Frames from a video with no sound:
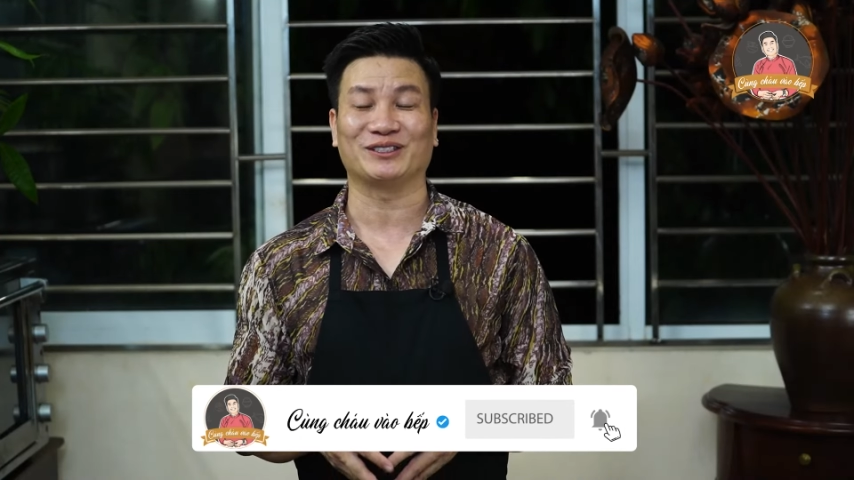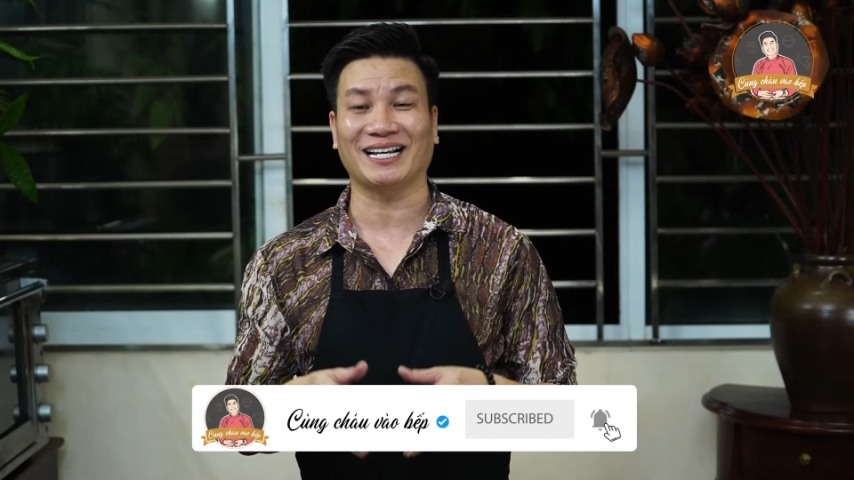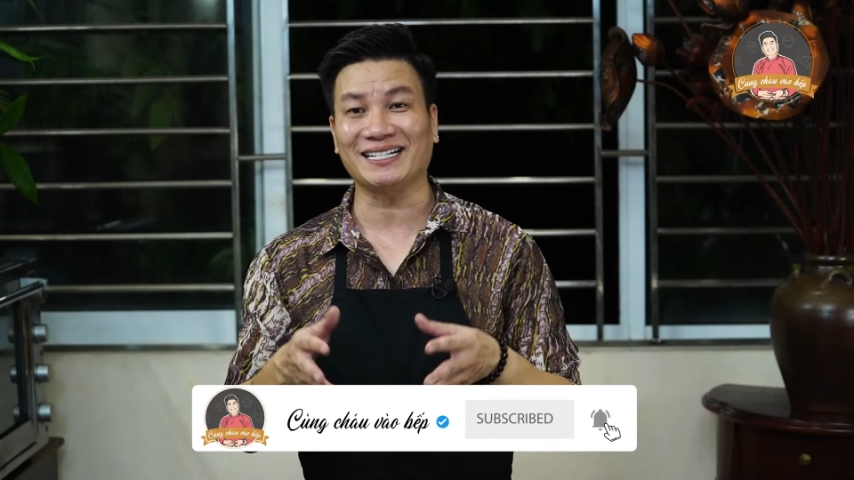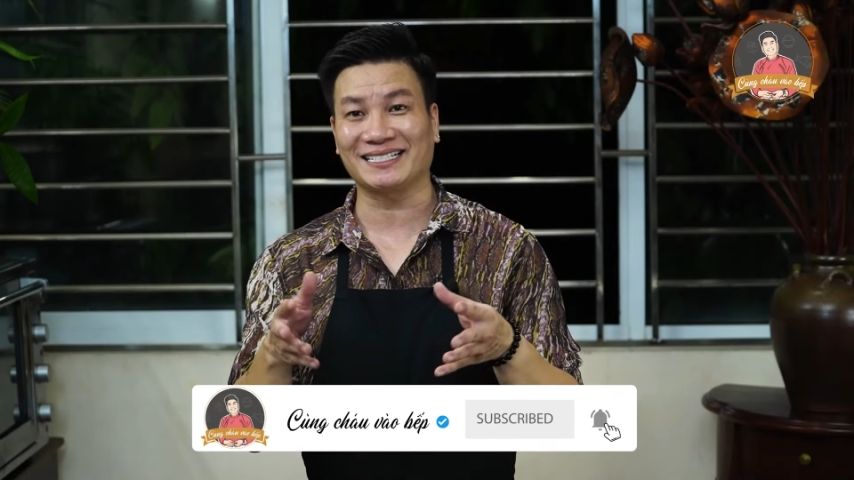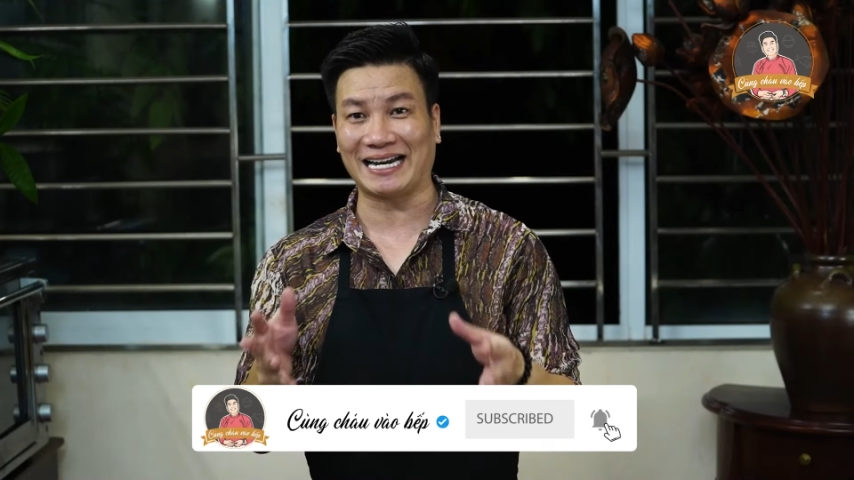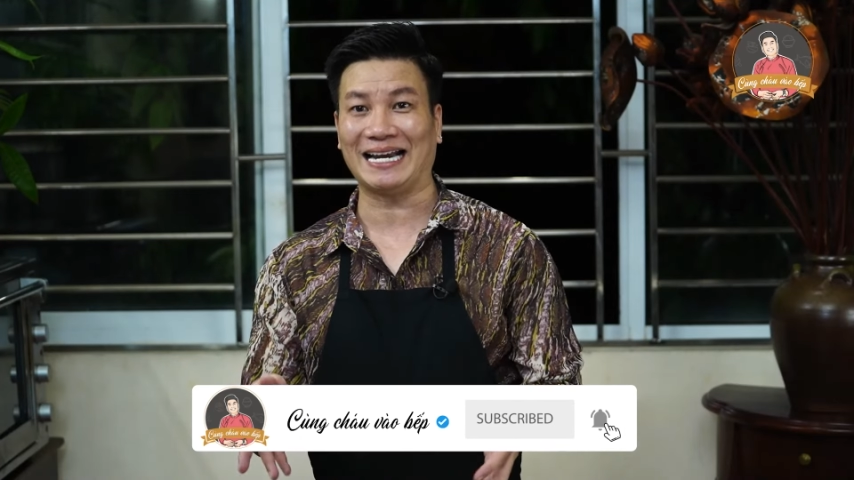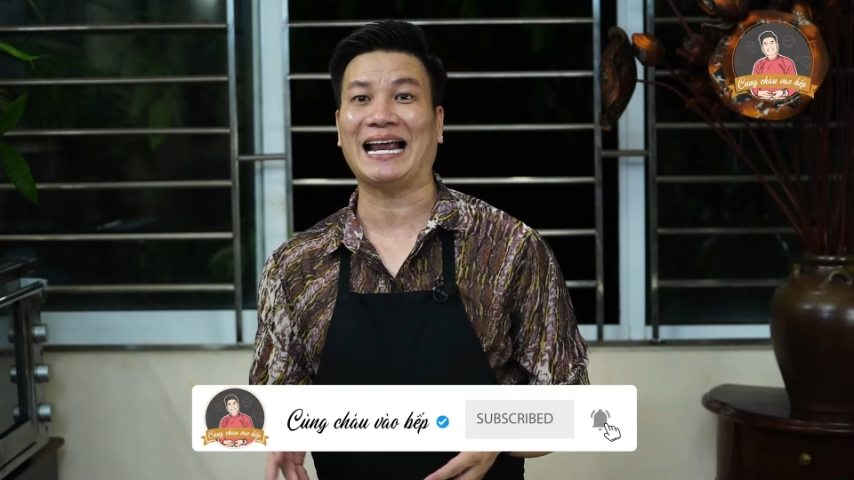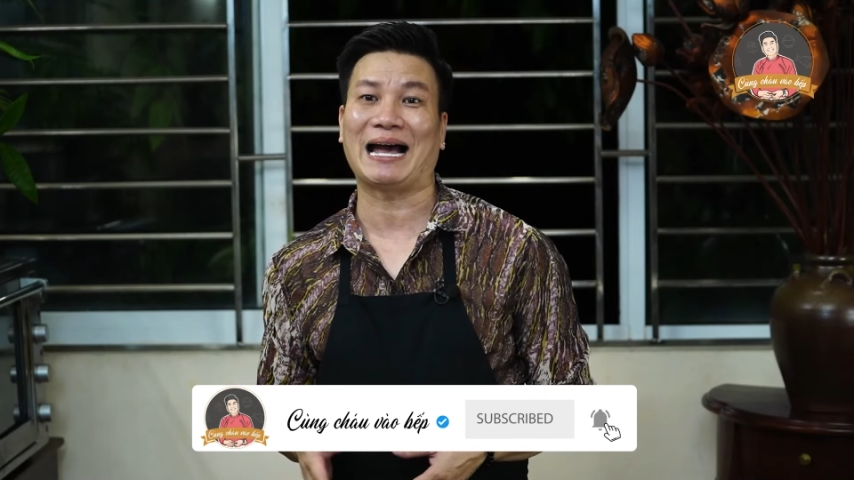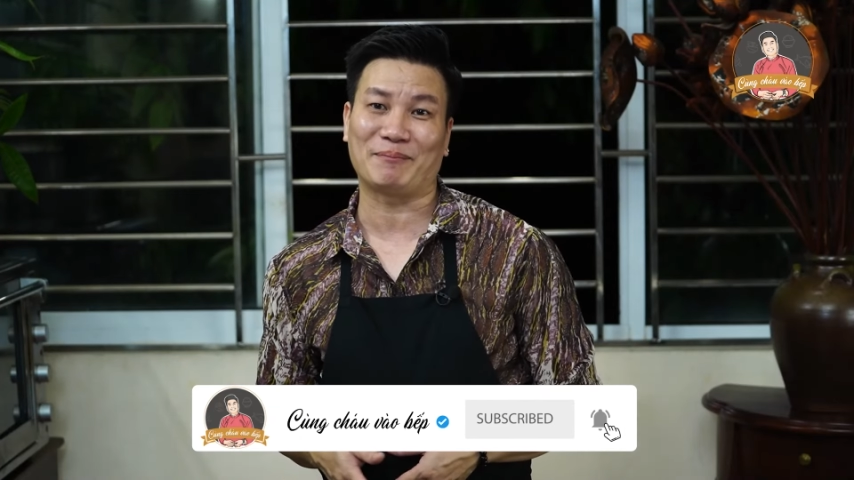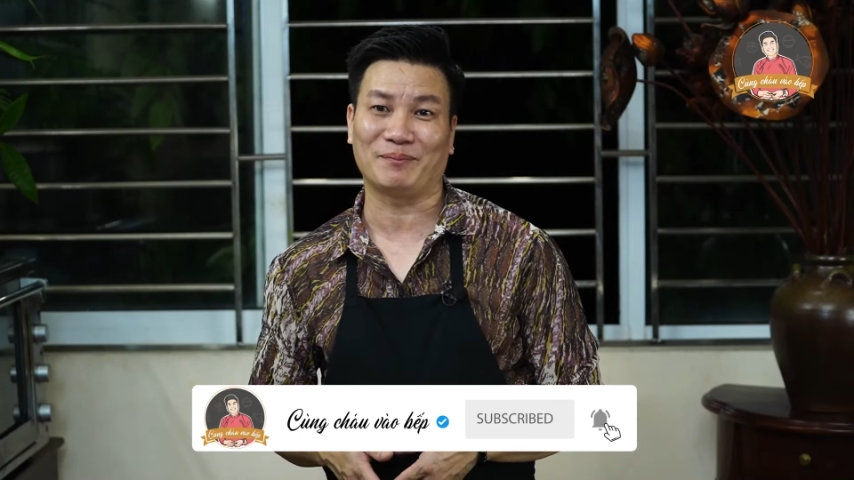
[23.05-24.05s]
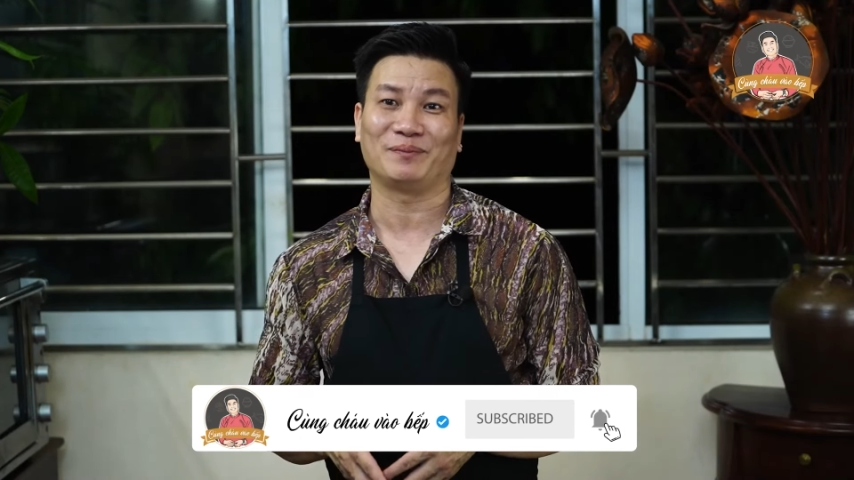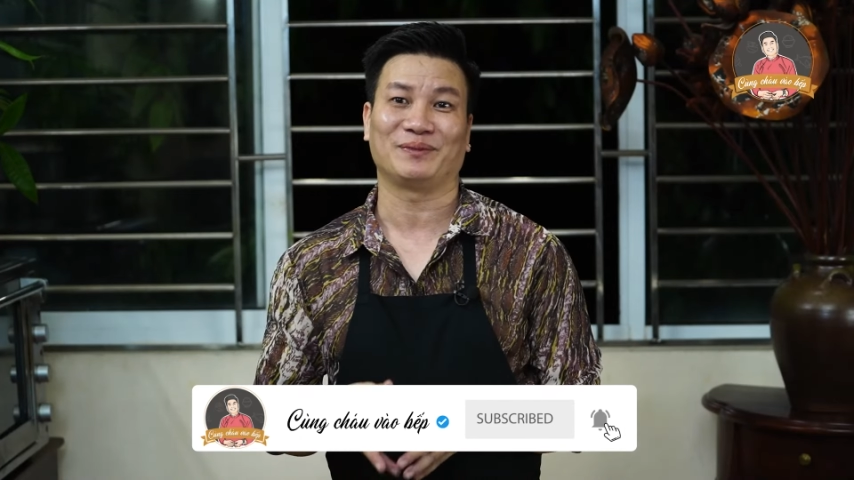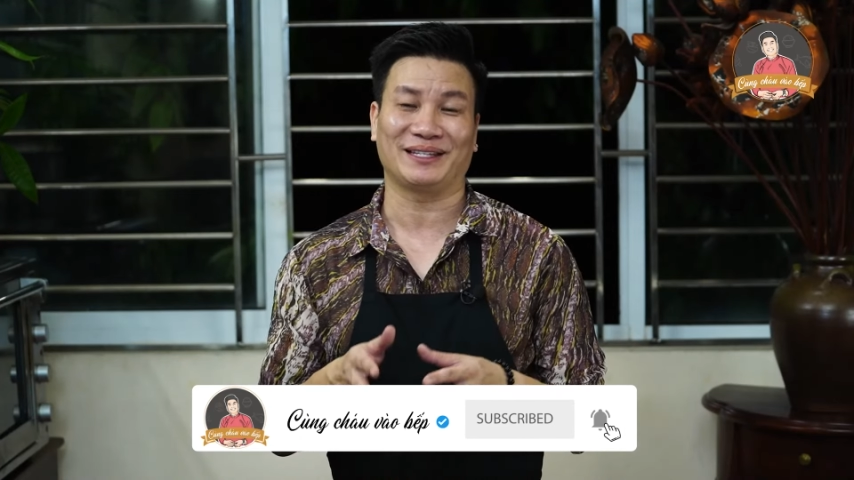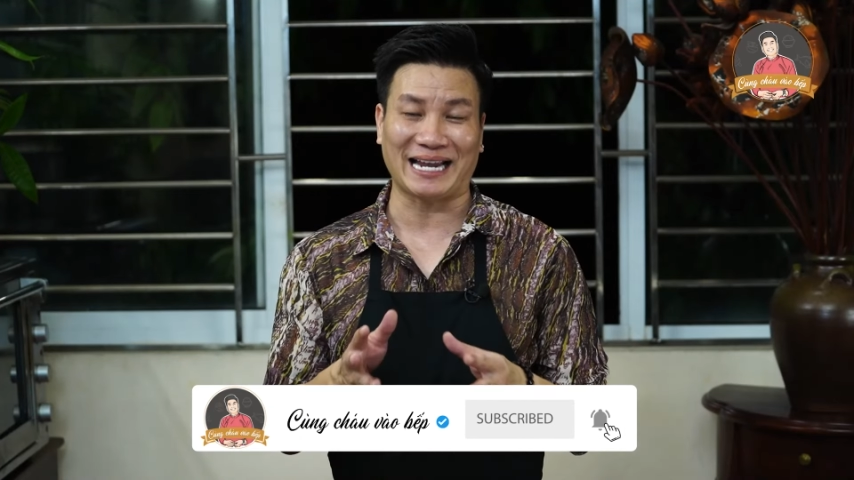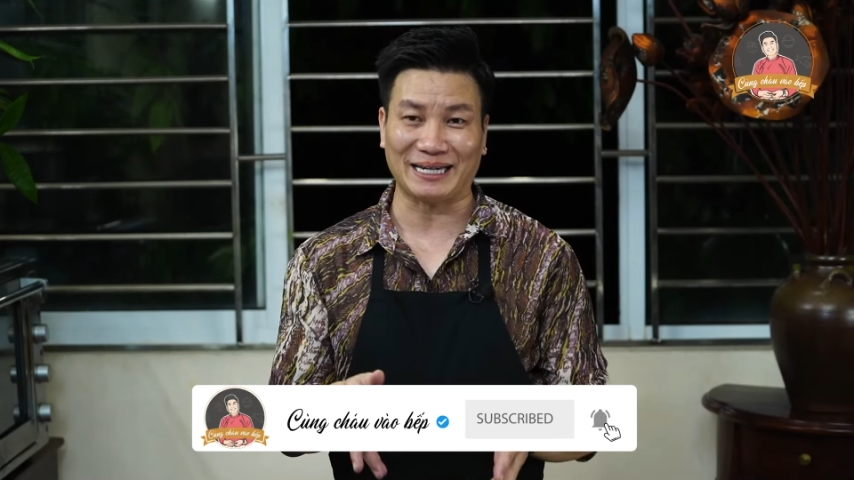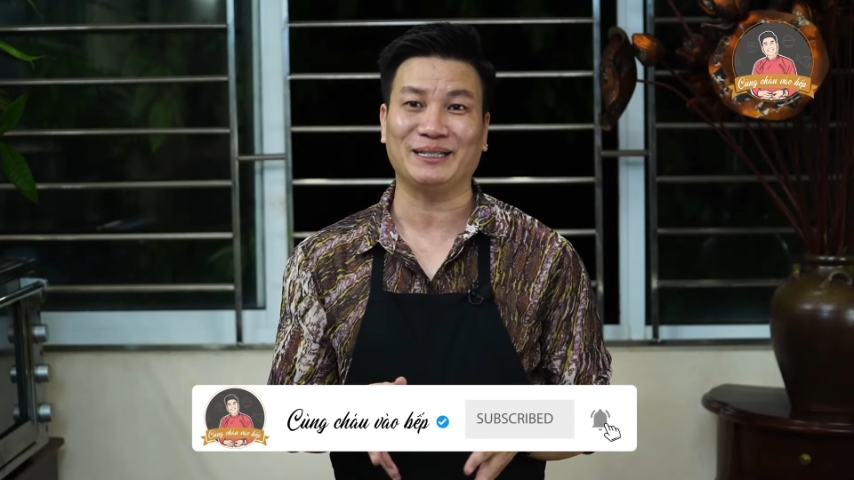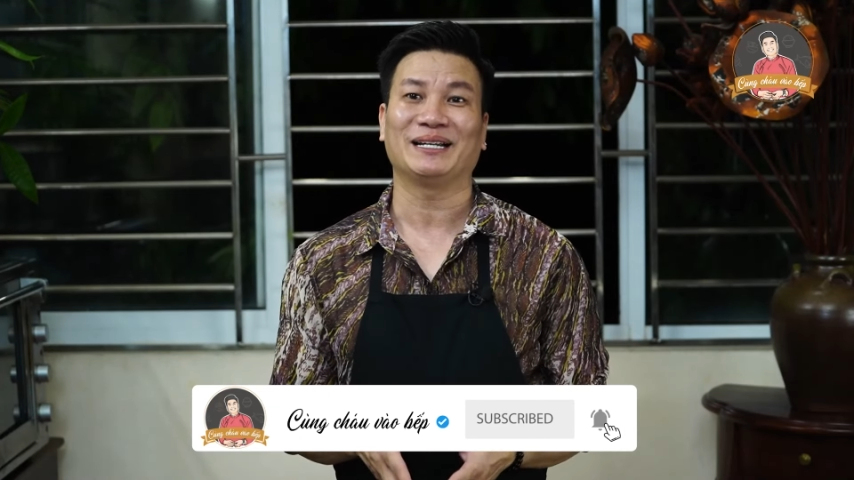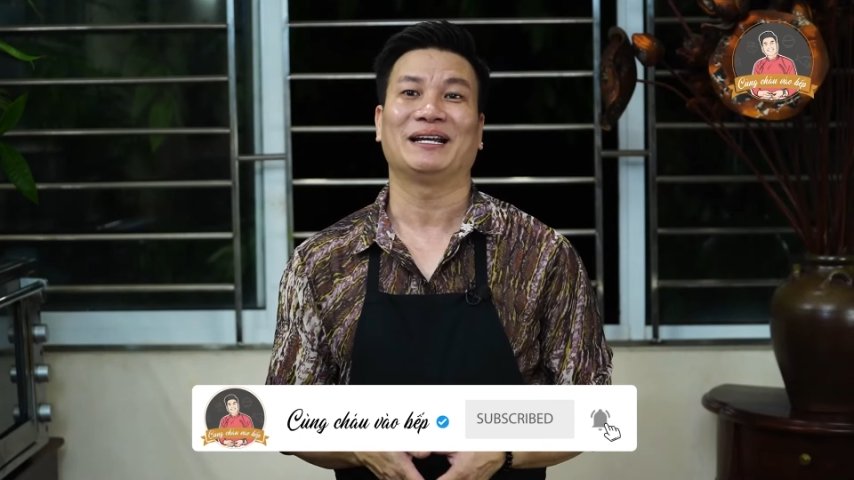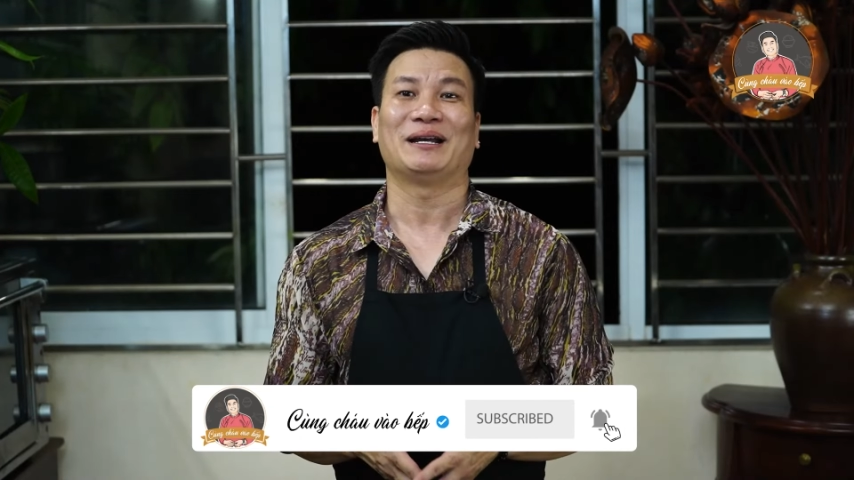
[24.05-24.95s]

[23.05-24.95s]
rất dễ làm, nhanh